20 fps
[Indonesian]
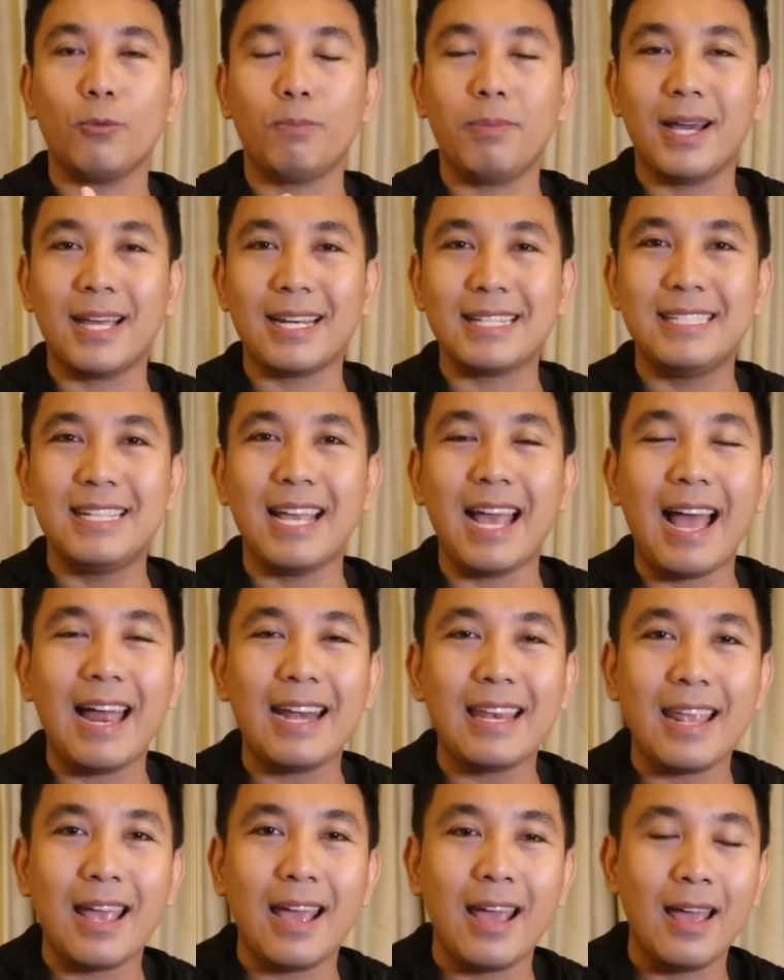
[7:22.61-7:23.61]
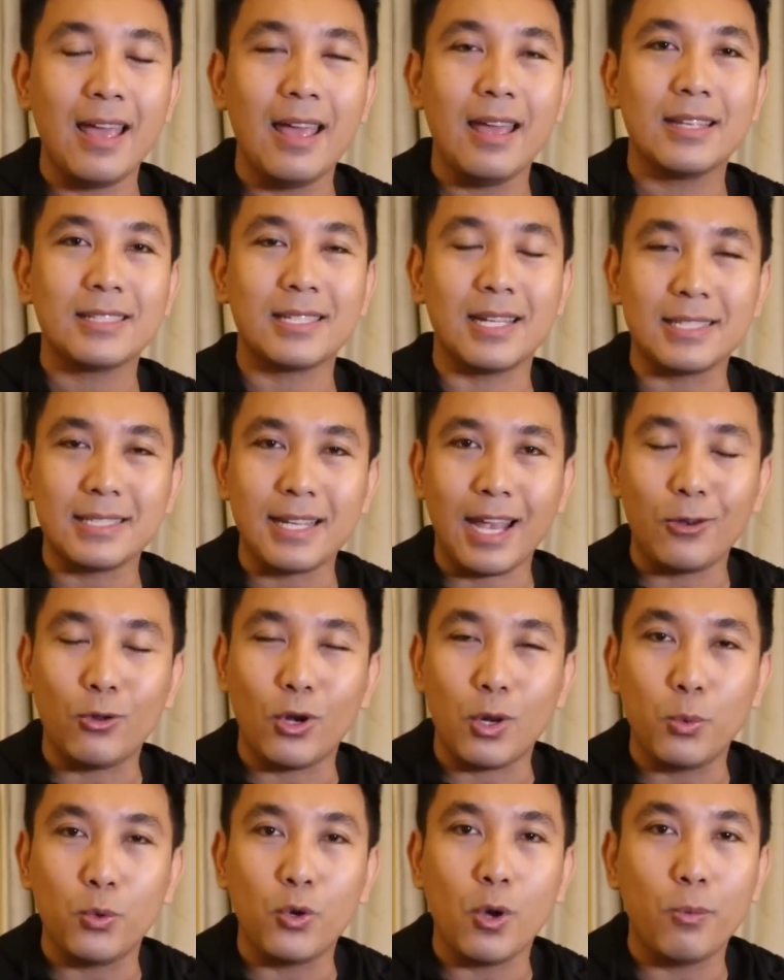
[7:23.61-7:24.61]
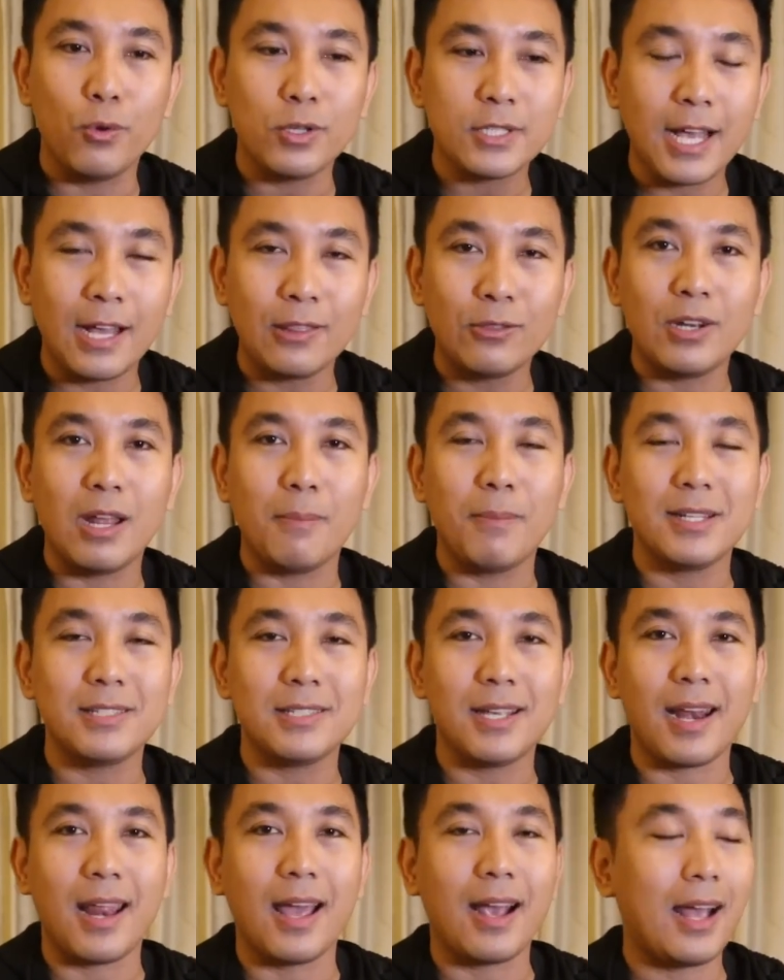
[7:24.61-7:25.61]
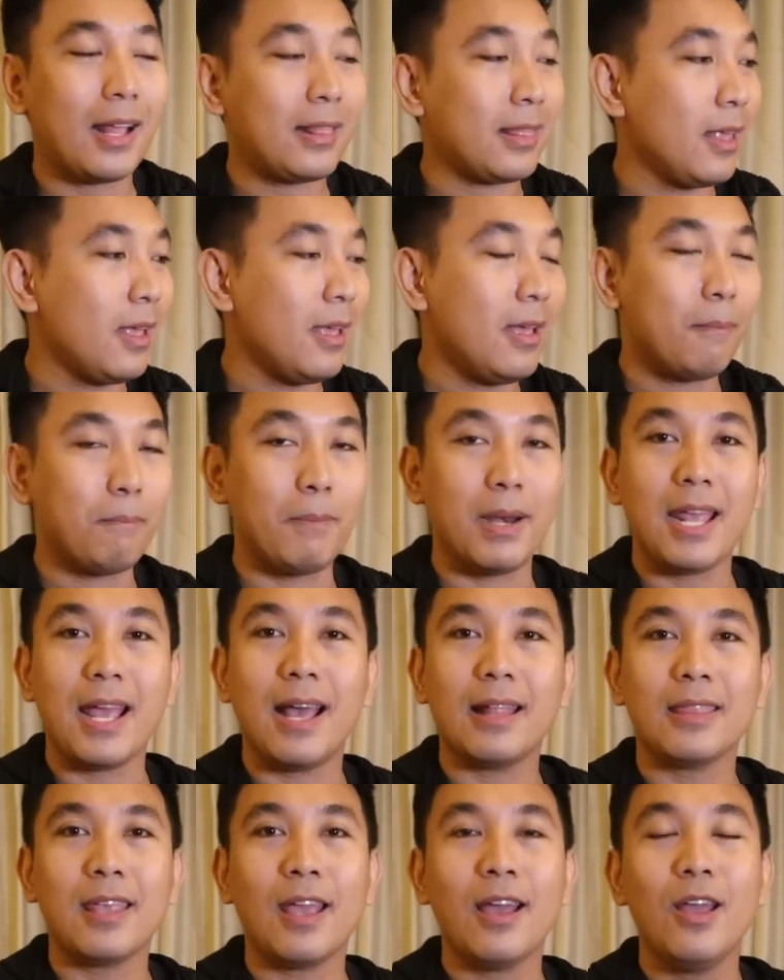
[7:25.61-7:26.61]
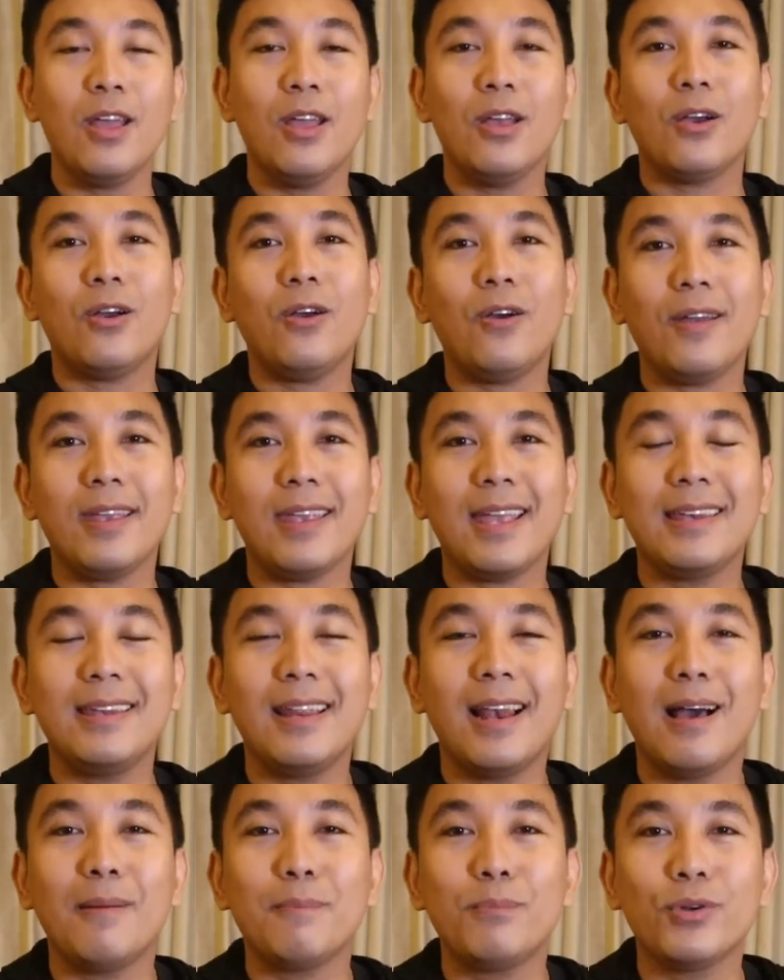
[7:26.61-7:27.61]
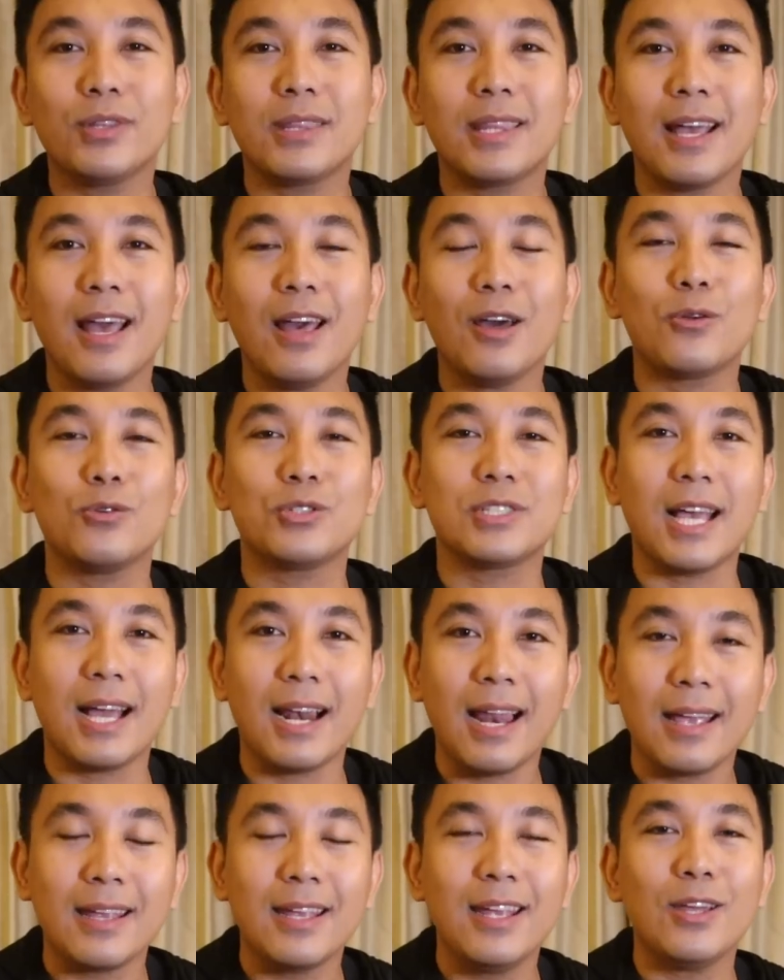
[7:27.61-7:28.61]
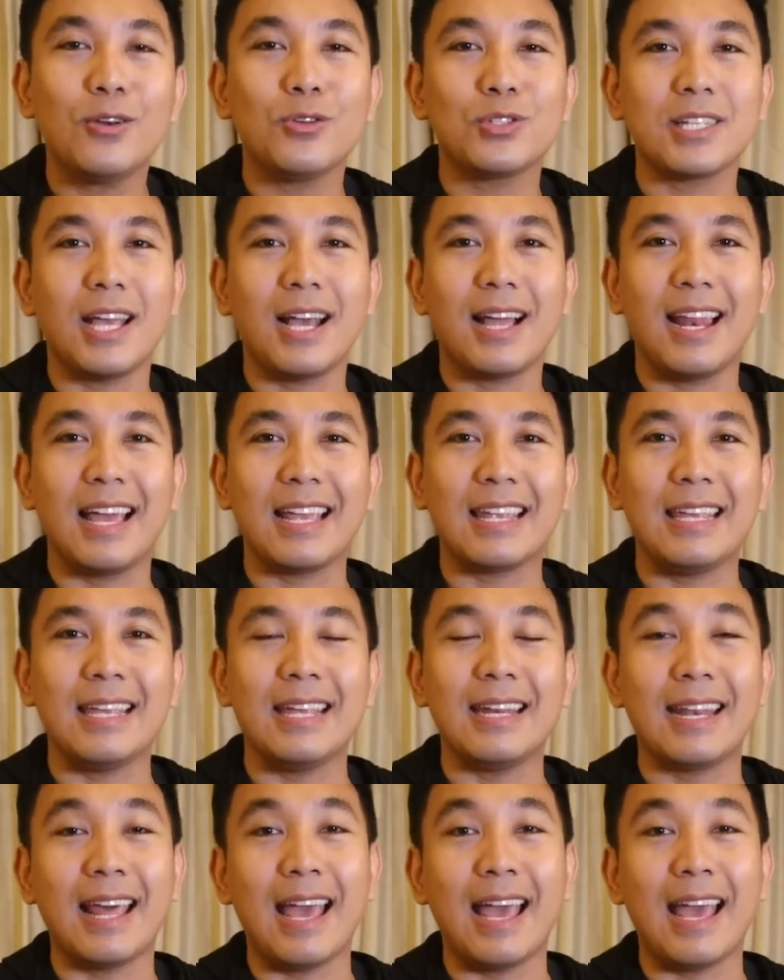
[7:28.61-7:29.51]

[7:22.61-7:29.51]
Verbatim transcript: pengerjaannya selesai 2021 dan masyarakat melihatnya kok yang di Lampung Tengah rusak lagi, rusak lagi.